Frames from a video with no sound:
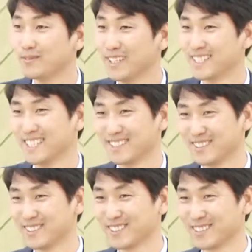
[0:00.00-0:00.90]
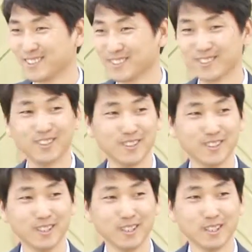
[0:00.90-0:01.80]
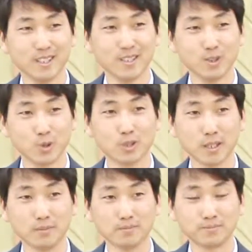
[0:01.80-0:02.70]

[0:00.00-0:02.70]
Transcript: 매장도 있더라고 그죠? 요셉.